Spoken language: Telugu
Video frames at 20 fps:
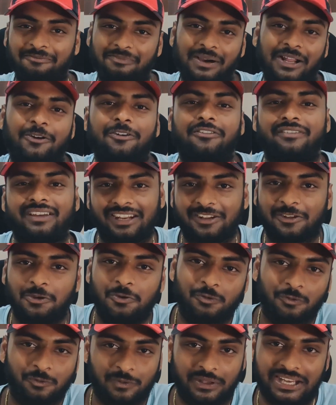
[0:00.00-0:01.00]
మనడు వేరే
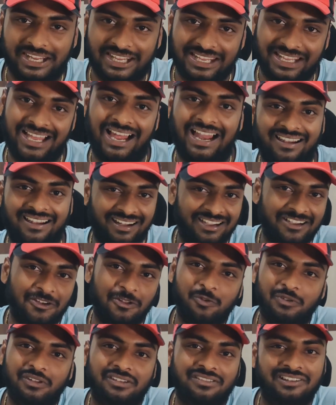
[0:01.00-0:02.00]
వేరే ఆల్టర్నేట్
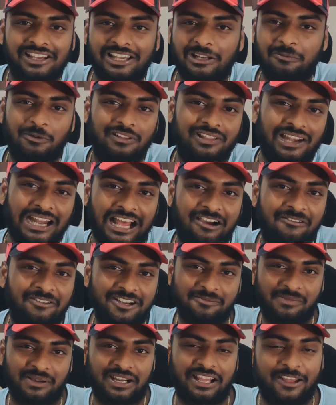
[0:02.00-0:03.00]
యూనివర్స్లోకి వెళ్ళిపోతాడు
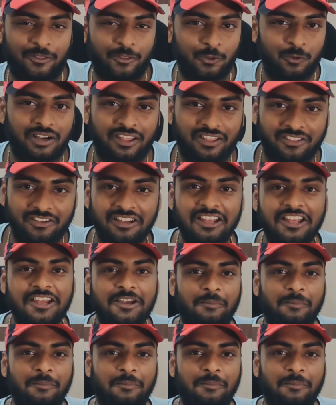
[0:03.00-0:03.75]
కాబట్టి మనకు అది ఉండదు